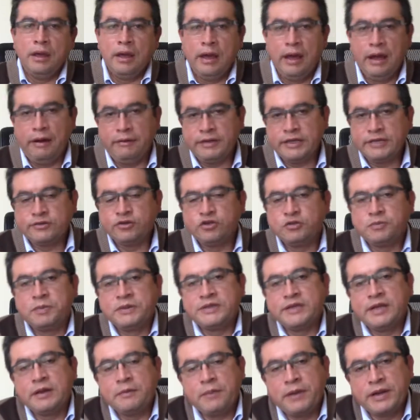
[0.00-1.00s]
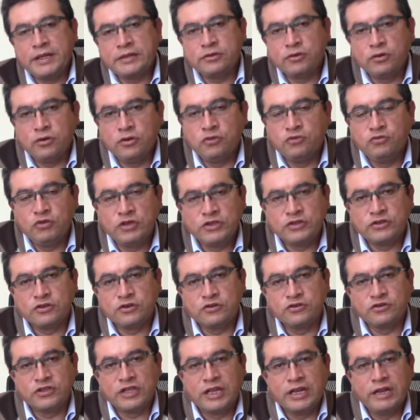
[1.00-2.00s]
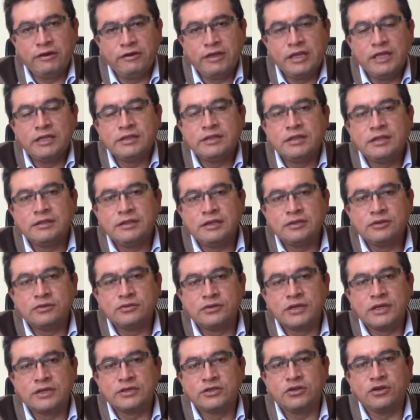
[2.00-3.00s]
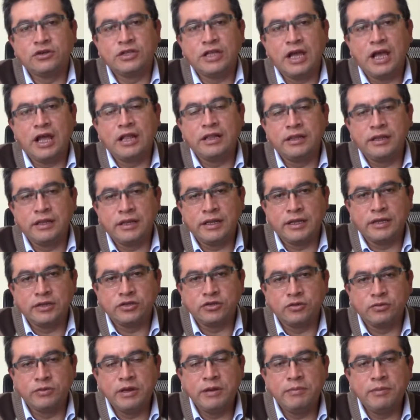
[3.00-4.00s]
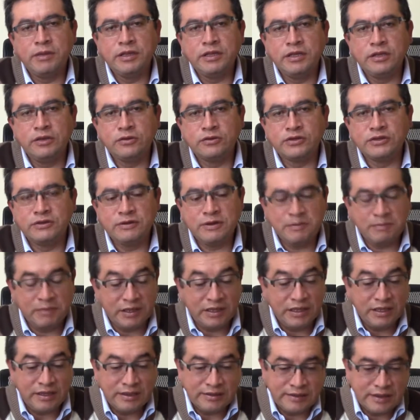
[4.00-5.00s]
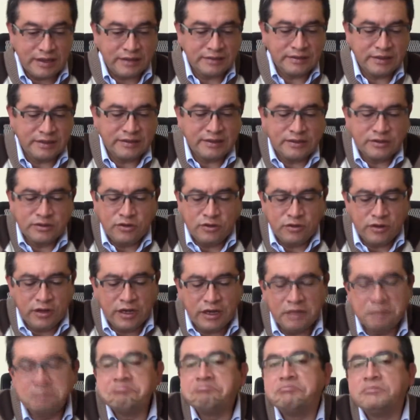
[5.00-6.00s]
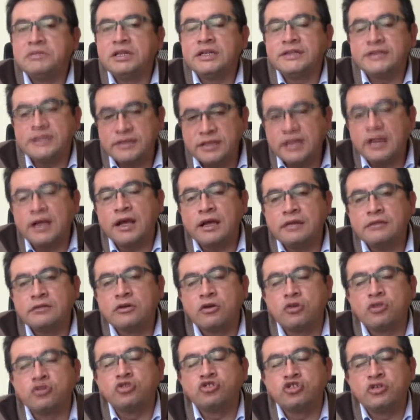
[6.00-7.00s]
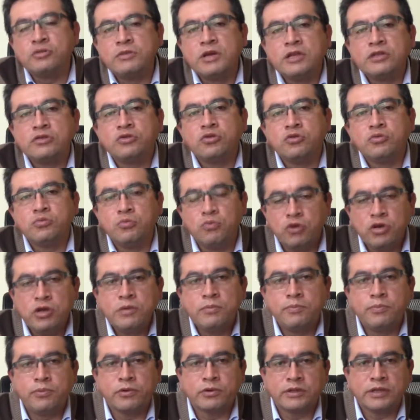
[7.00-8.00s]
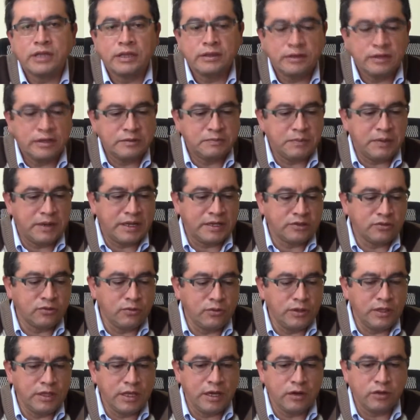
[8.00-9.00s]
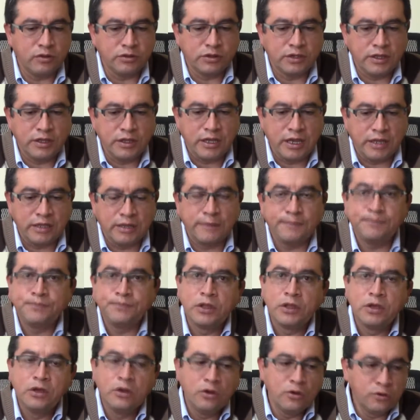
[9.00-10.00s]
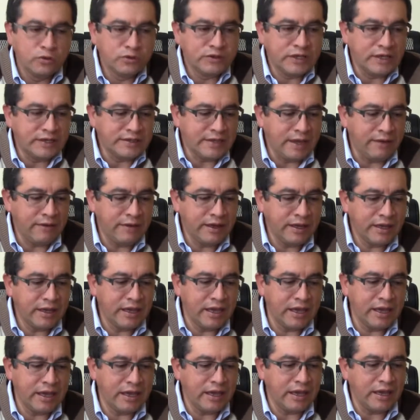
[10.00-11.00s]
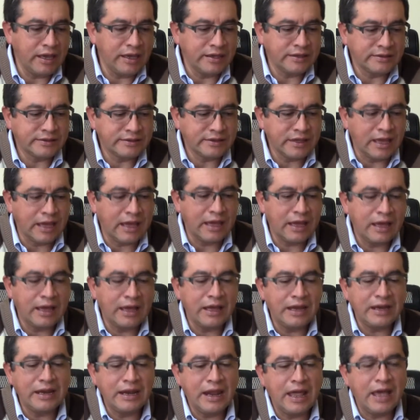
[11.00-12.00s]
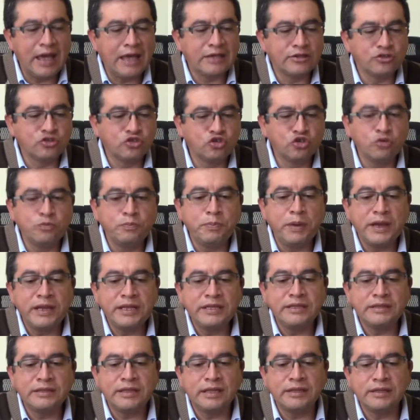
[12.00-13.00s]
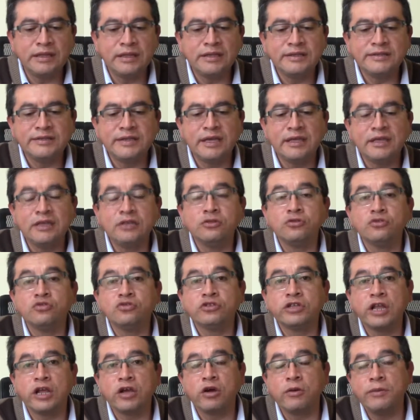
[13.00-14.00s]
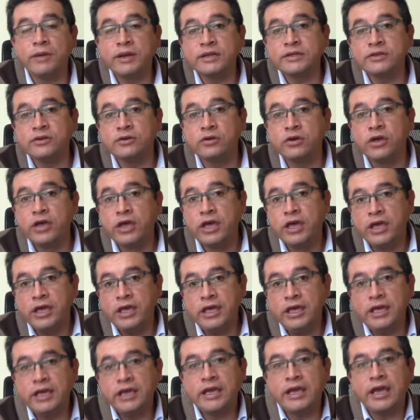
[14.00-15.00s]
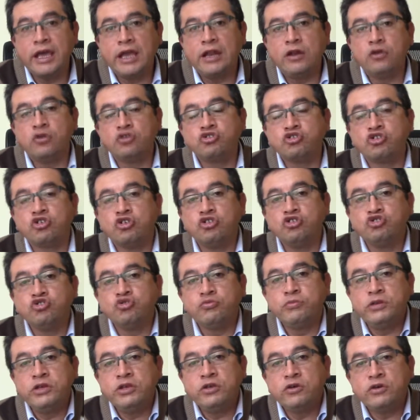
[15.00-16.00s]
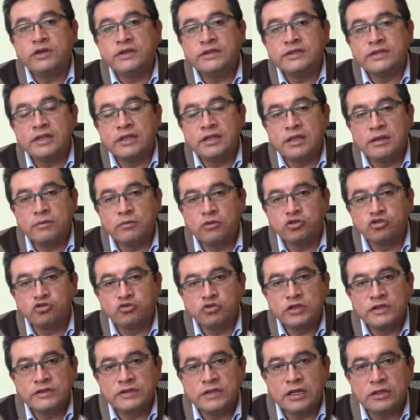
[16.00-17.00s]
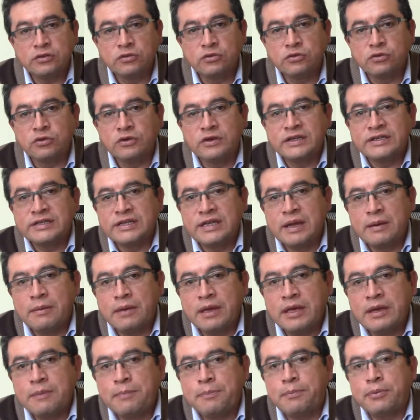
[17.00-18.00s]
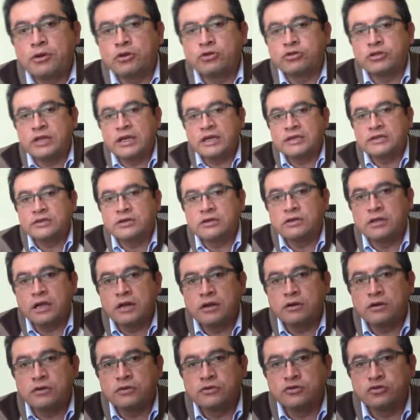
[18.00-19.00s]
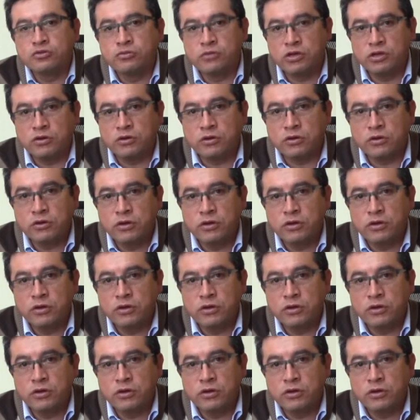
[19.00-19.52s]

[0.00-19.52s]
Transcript: Abrazo especial para todos nuestros televidentes de su sección Al Derecho. Bienvenidos y bienvenidas a esta sección que les entregan conocimientos muy importantes para su vida cotidiana. Ustedes saben que está la Superintendencia de Industria y Comercio y que los consumidores tenemos un estatuto que se llama de protección al consumidor.